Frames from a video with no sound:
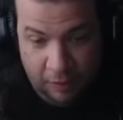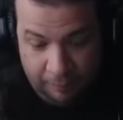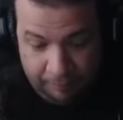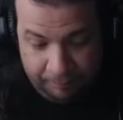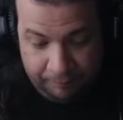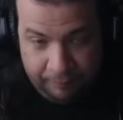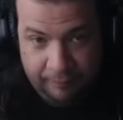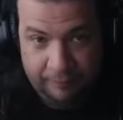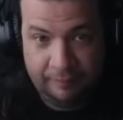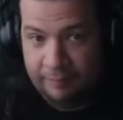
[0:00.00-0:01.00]
¿No?
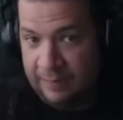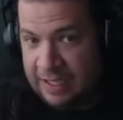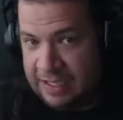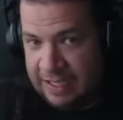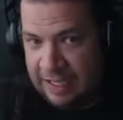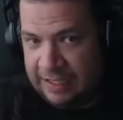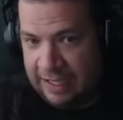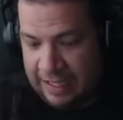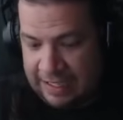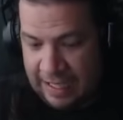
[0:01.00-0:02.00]

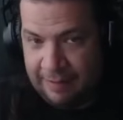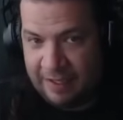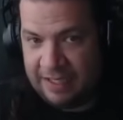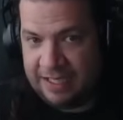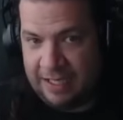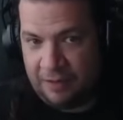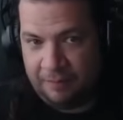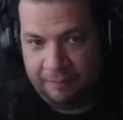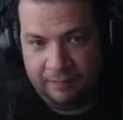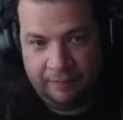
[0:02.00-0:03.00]
Incidente del Sariman 10.0.
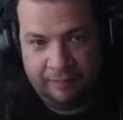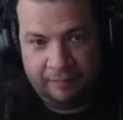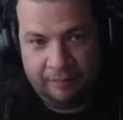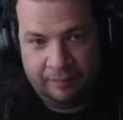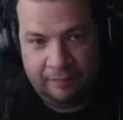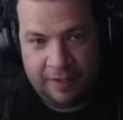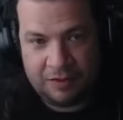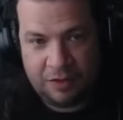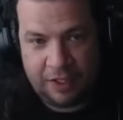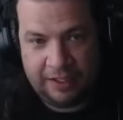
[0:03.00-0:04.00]
Eso
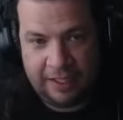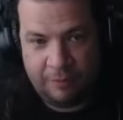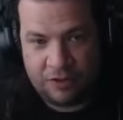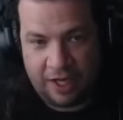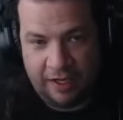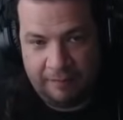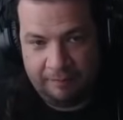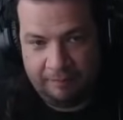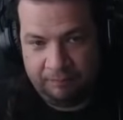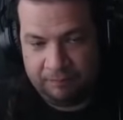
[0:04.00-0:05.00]
es lo que tenemos aquí.
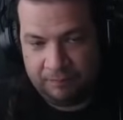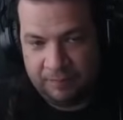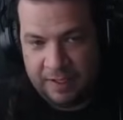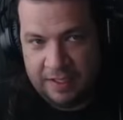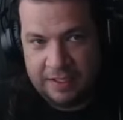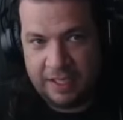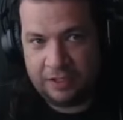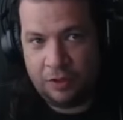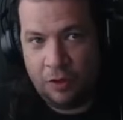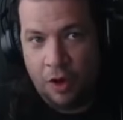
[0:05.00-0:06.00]

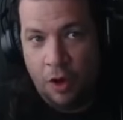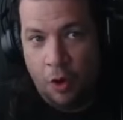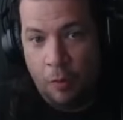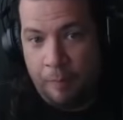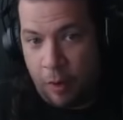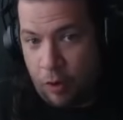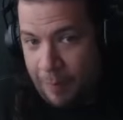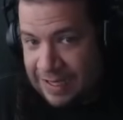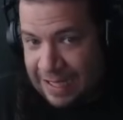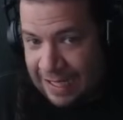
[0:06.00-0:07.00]
¿Cierto? Un
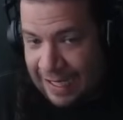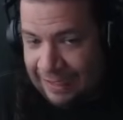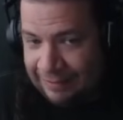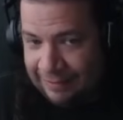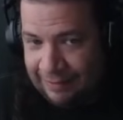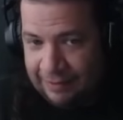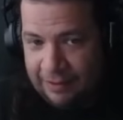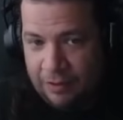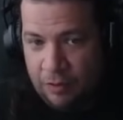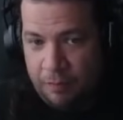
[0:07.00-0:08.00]
poco más adelante,
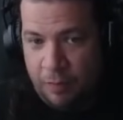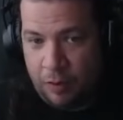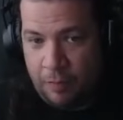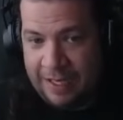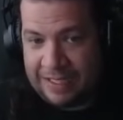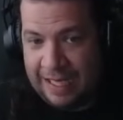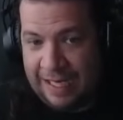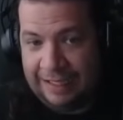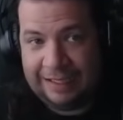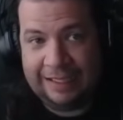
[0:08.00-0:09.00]
un poco más
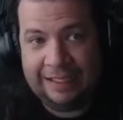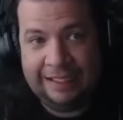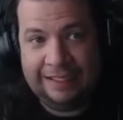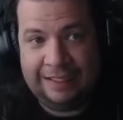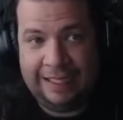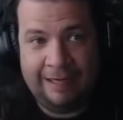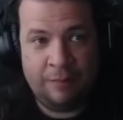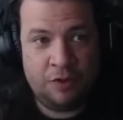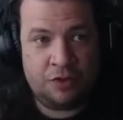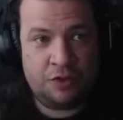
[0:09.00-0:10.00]
adelante,
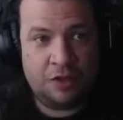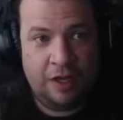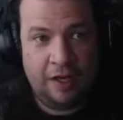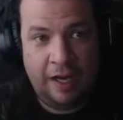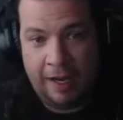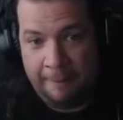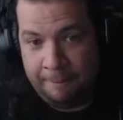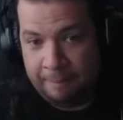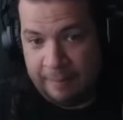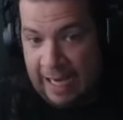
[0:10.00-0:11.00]
tenemos
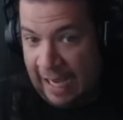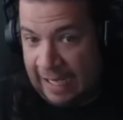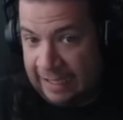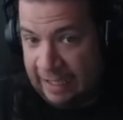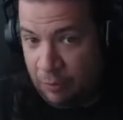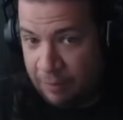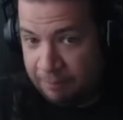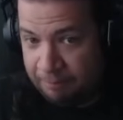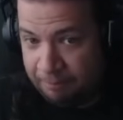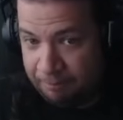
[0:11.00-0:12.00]
la guerra antigua.